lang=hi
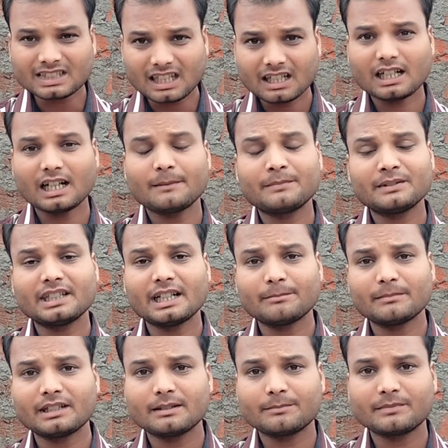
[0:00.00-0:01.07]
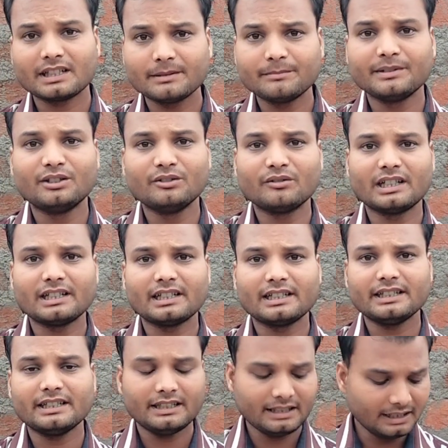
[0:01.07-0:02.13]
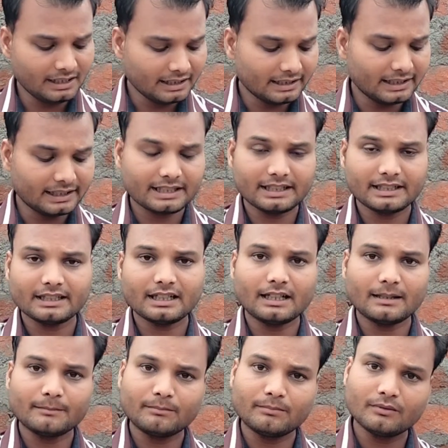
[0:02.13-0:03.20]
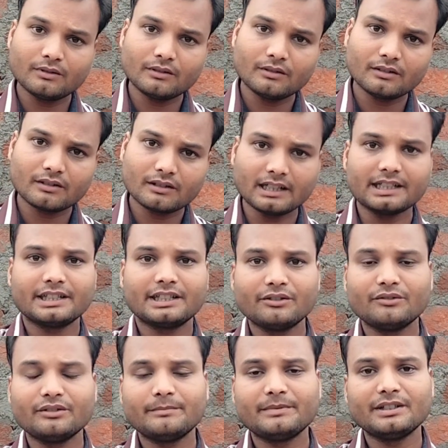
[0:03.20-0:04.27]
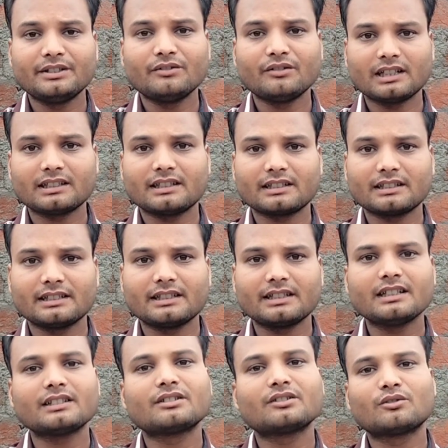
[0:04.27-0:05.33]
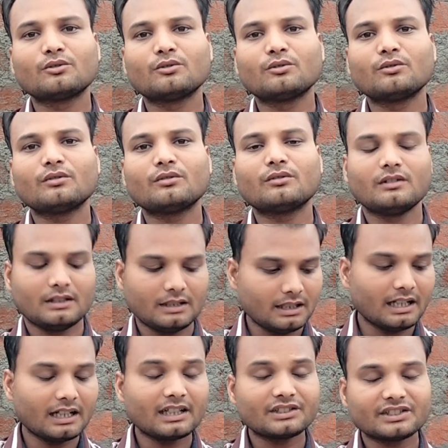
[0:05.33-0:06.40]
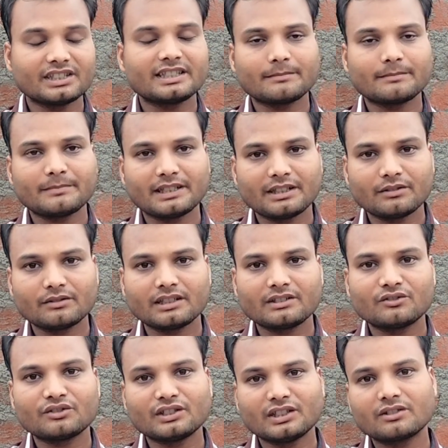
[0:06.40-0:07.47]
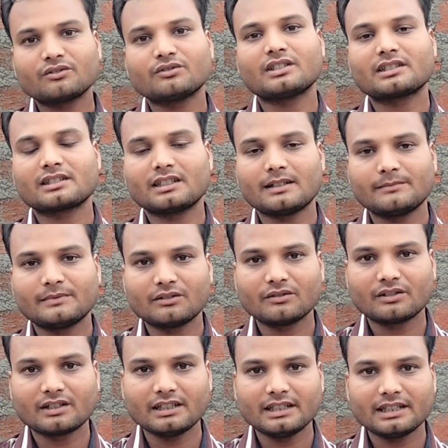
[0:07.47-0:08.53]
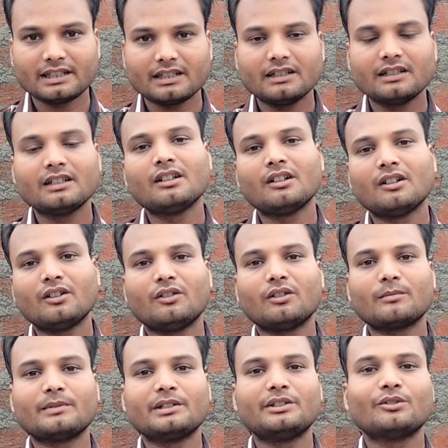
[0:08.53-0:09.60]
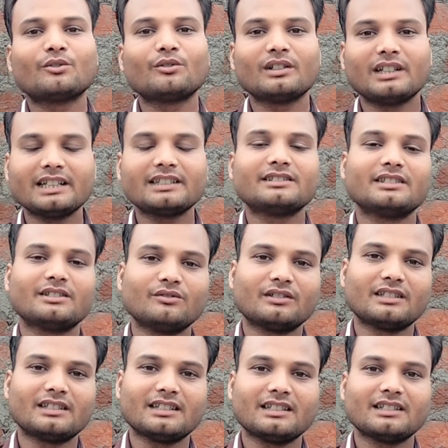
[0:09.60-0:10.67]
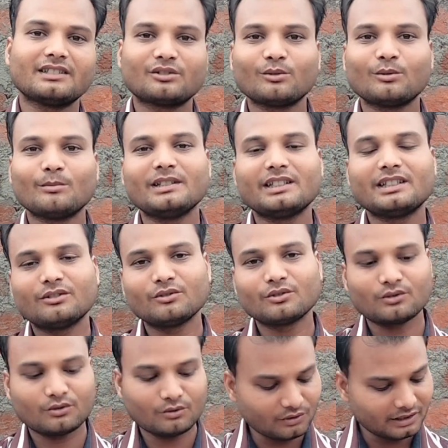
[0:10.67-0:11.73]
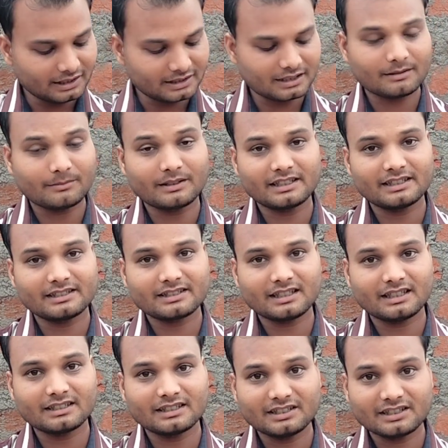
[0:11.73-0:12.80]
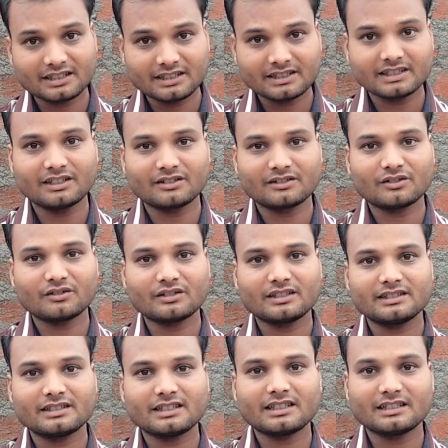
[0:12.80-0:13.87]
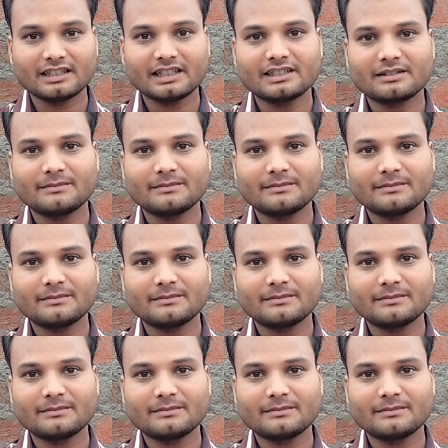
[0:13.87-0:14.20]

काफ़ी टाइम बाद अपना ये वीडियो आया है लेकिन अब कंटिन्यू वीडियो आता रहेगा तो अगर चैनल पर नए होना तो चैनल को सब्सक्राइब जरूर कर लेना और वीडियो को लाइक ज़रूर करना तो मिलते हैं दोस्तों इस रबड़ के साथ इसकी सिलम शॉट के साथ नेक्स्ट